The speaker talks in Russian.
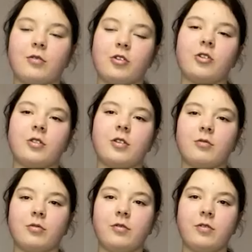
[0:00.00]
Очень
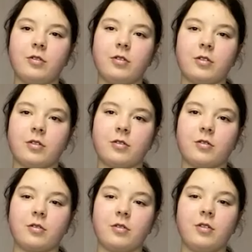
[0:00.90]
сильно удивилась,
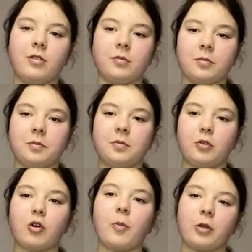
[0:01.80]
и
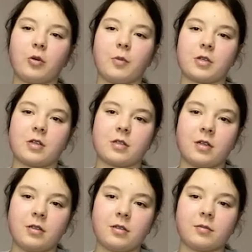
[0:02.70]
только потом
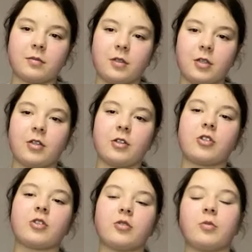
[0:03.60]
осознала. И,
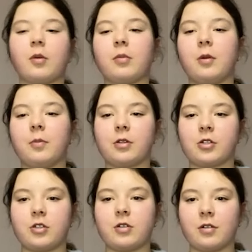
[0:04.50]
конечно же, у меня были
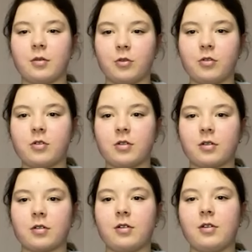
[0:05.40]
положительные
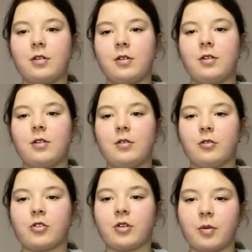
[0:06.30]
эмоции.
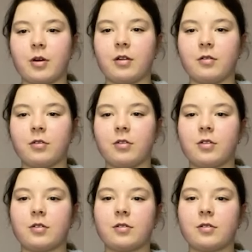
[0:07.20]
Очень обрадовалась.